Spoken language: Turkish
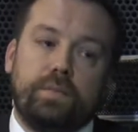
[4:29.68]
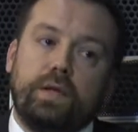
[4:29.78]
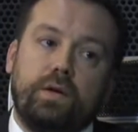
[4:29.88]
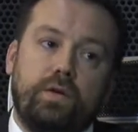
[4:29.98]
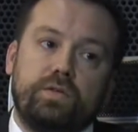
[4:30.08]

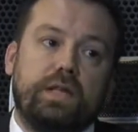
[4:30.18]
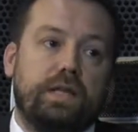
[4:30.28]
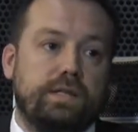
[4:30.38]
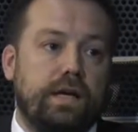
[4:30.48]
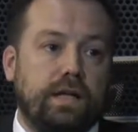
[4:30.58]

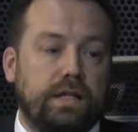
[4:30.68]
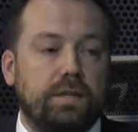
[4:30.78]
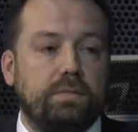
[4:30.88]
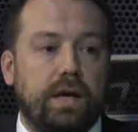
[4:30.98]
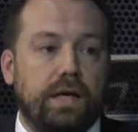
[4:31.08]
18 aylık,
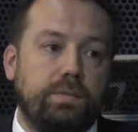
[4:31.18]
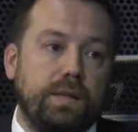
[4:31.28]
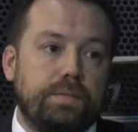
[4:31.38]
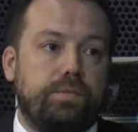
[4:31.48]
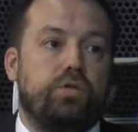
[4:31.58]
20 aylık
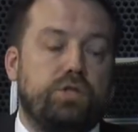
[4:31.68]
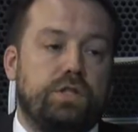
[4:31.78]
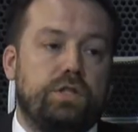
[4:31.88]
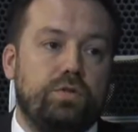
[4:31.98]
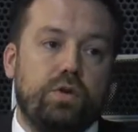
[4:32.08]
bir proje evet.
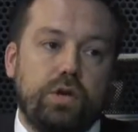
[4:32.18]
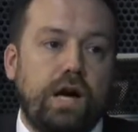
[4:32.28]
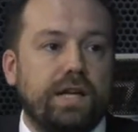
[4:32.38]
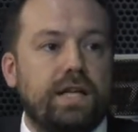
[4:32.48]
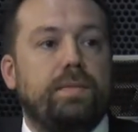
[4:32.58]
için. Yok
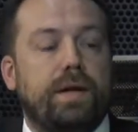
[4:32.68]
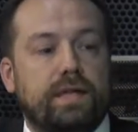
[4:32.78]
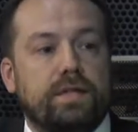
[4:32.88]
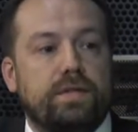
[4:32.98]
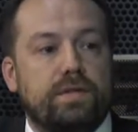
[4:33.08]
ARGE
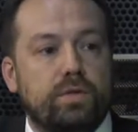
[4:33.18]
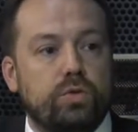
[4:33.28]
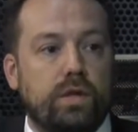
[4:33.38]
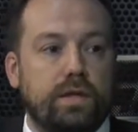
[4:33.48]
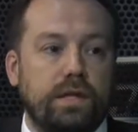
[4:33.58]
merkezi ise
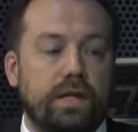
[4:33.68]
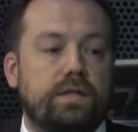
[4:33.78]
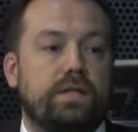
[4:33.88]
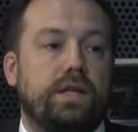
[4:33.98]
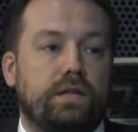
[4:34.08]
şu anda 7
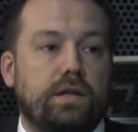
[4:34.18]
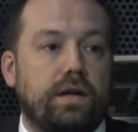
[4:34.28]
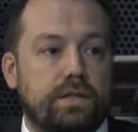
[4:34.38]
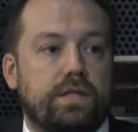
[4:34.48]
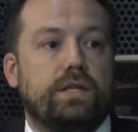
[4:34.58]
senedir,
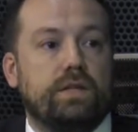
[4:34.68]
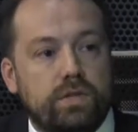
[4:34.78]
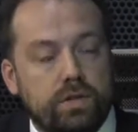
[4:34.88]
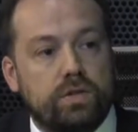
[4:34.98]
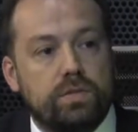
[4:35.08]
6 senedir
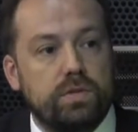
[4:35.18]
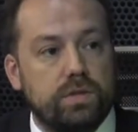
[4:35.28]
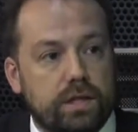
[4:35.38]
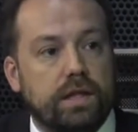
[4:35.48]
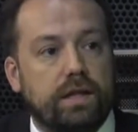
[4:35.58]
çalıştığımız
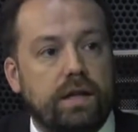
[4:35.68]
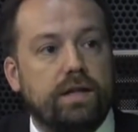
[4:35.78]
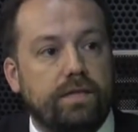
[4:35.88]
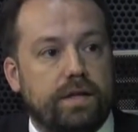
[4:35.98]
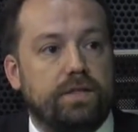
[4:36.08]

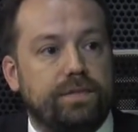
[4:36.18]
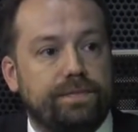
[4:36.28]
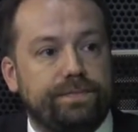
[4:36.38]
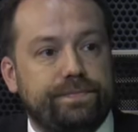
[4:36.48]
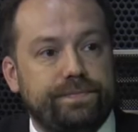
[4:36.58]
şirketlerde var.
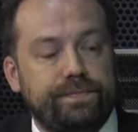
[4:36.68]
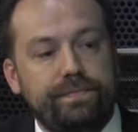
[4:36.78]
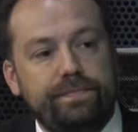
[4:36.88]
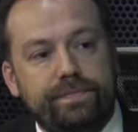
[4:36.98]
Çok güzel.